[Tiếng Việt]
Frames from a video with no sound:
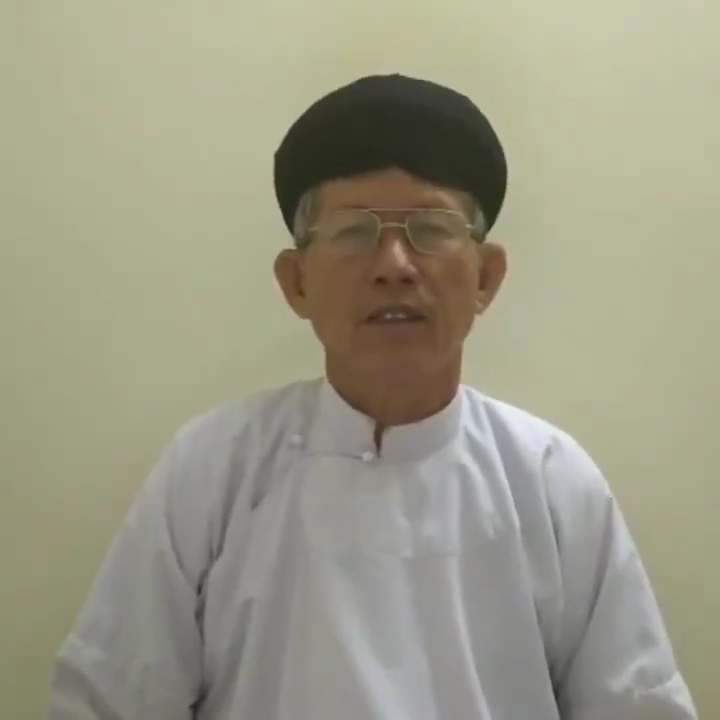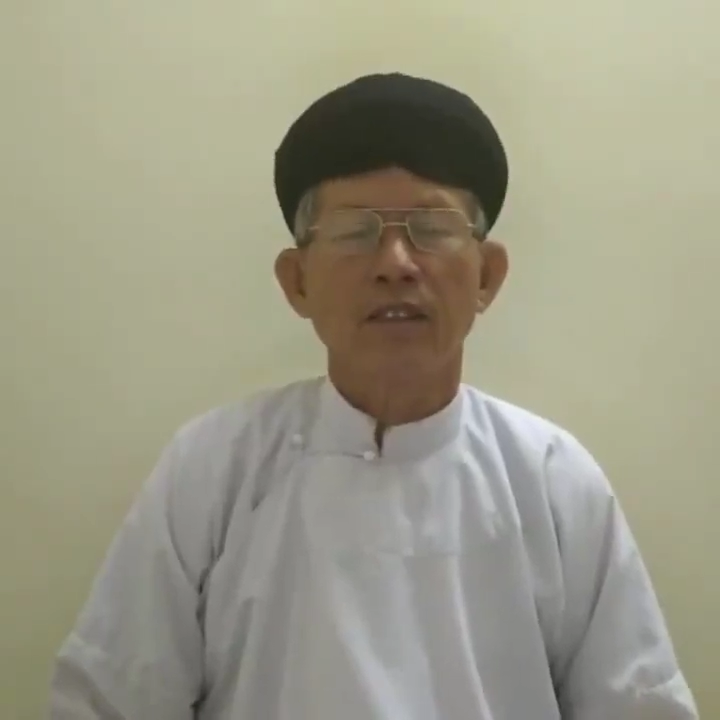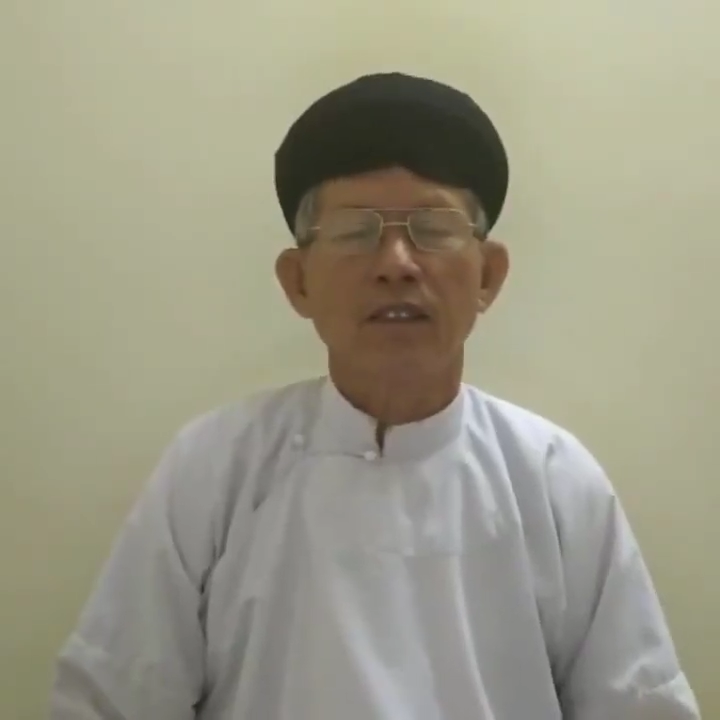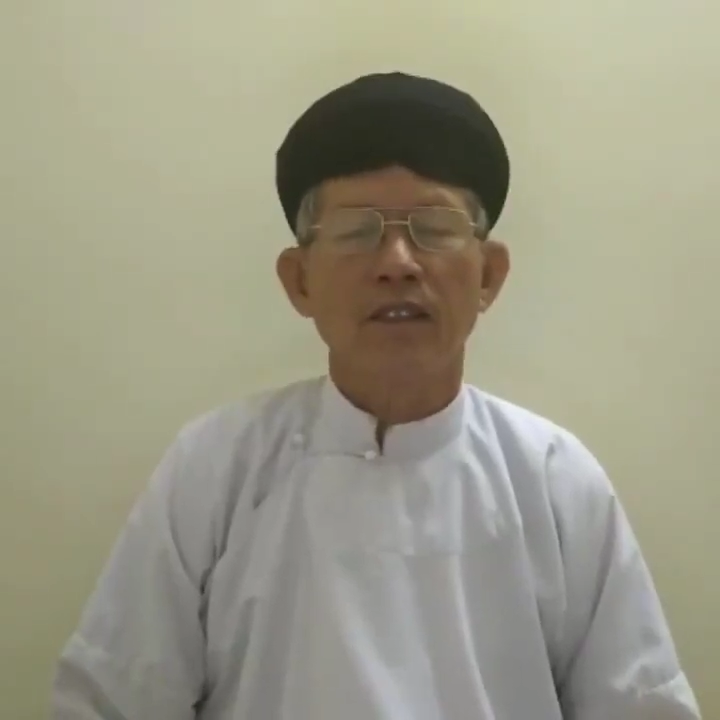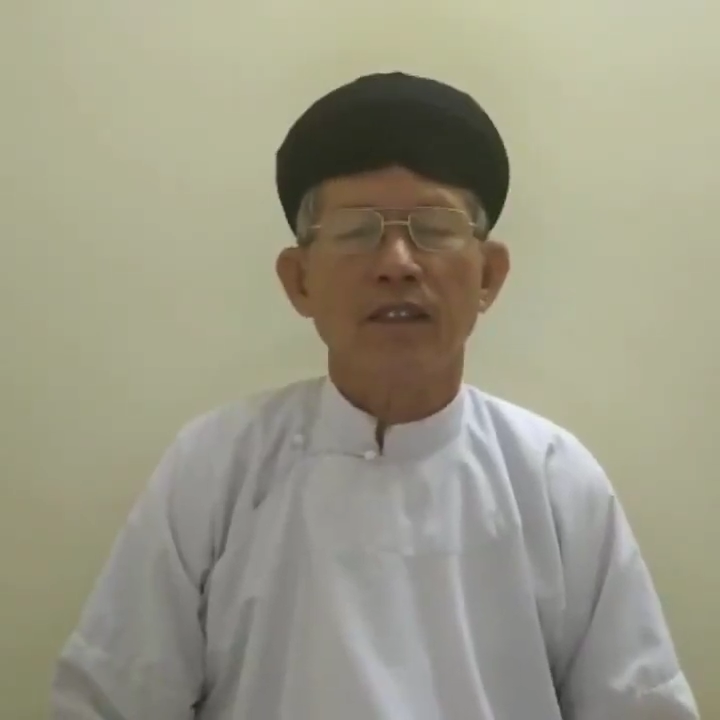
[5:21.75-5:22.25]

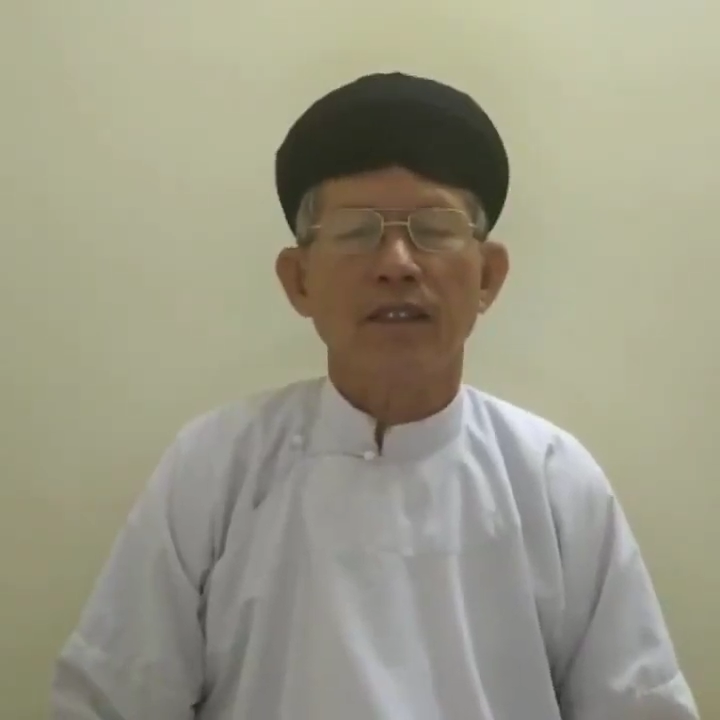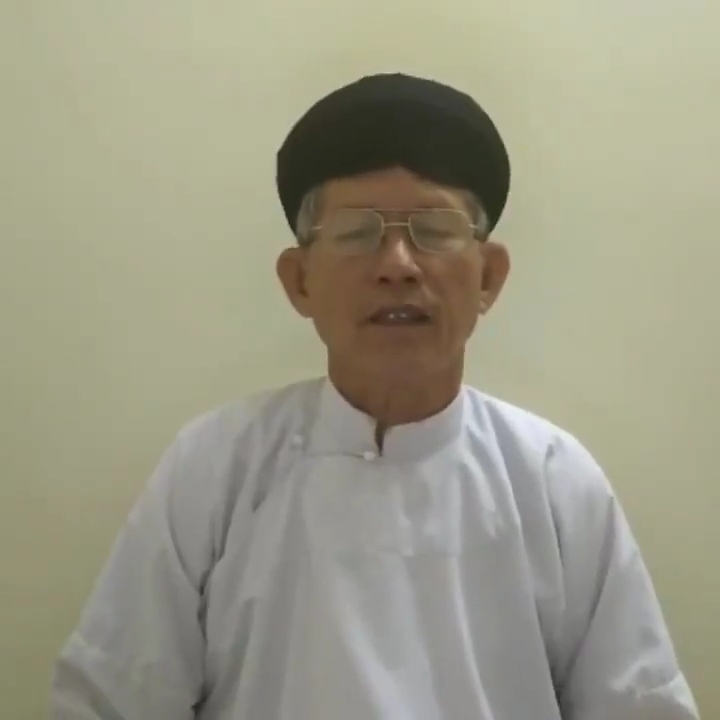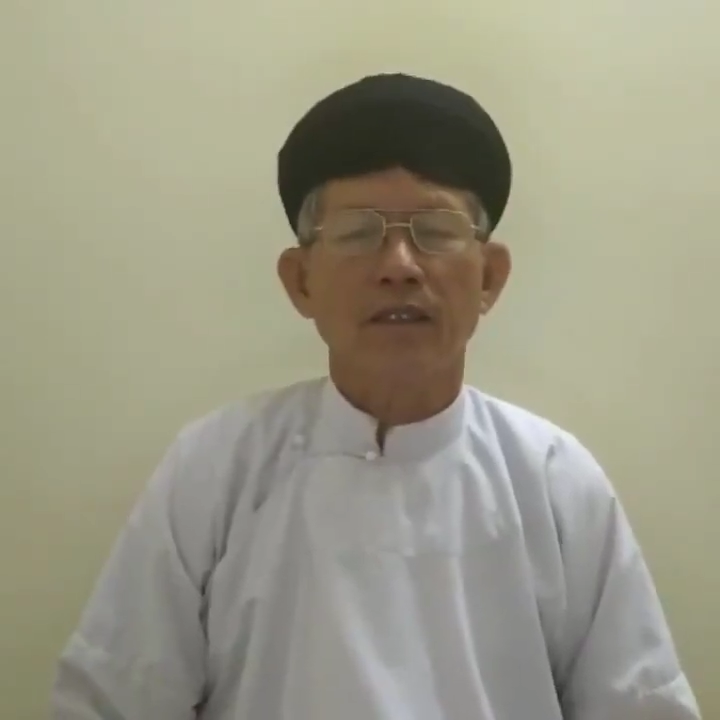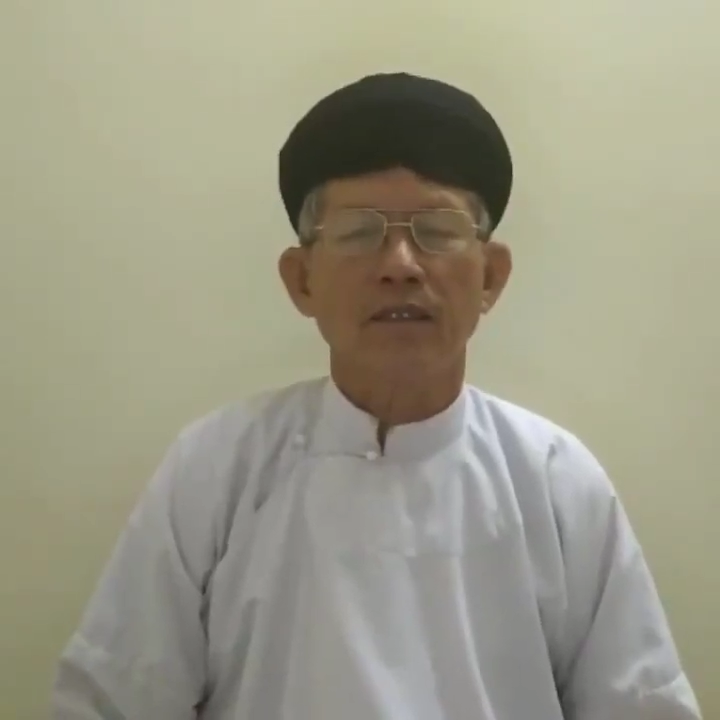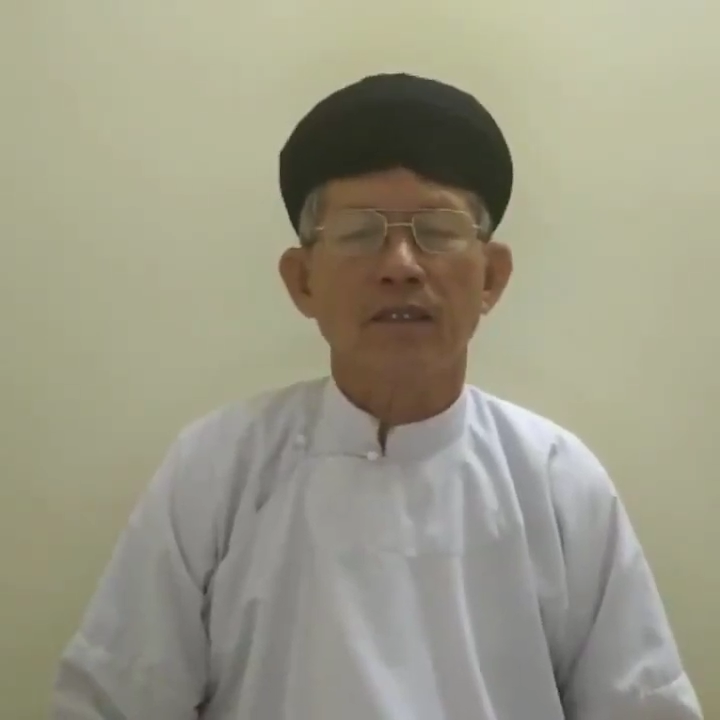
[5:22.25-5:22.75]
nhưng lại
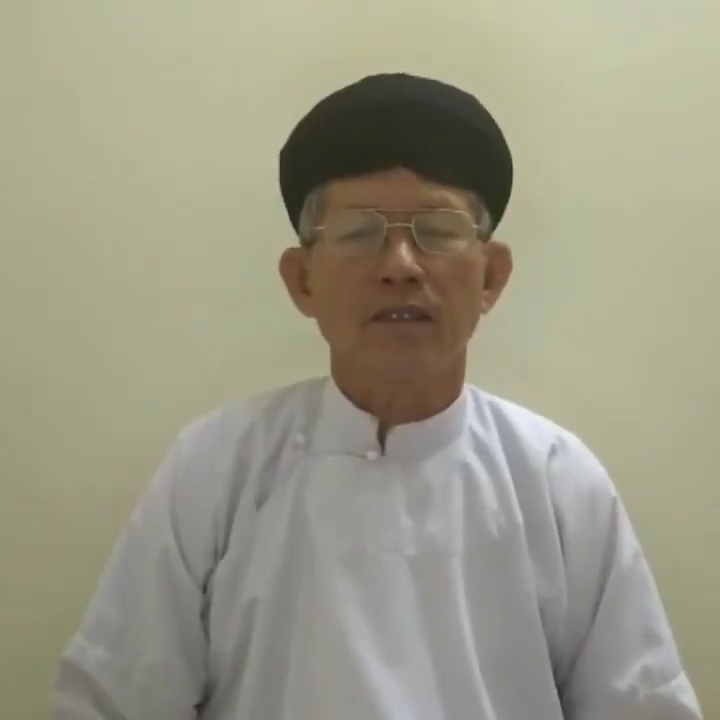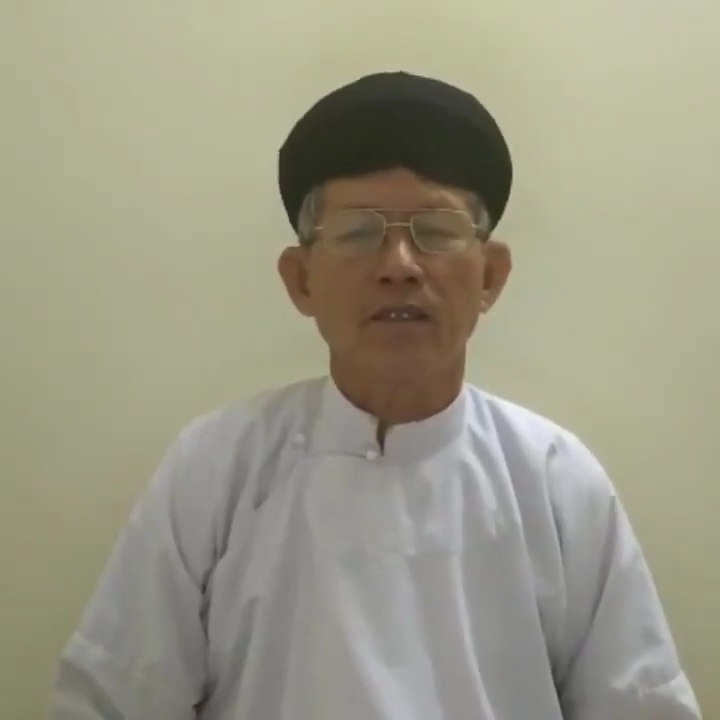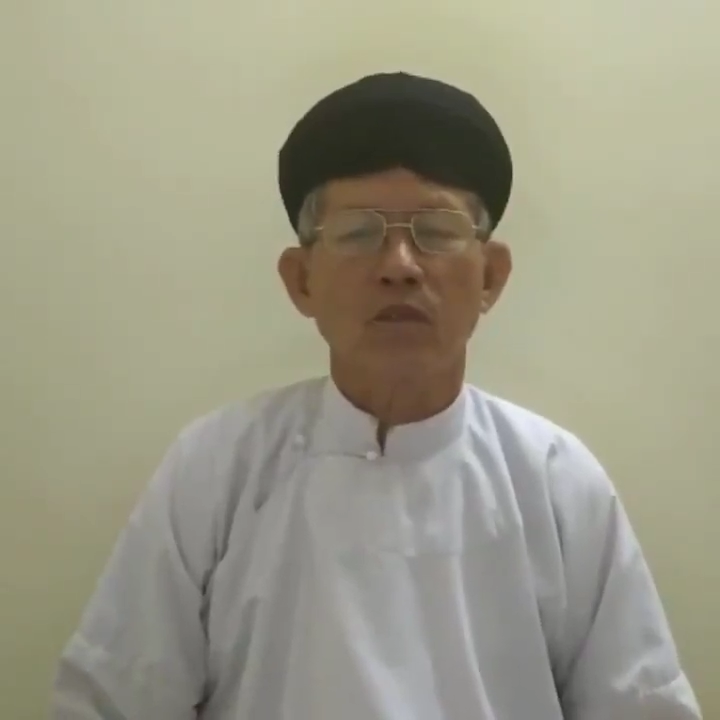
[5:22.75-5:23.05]
nhận được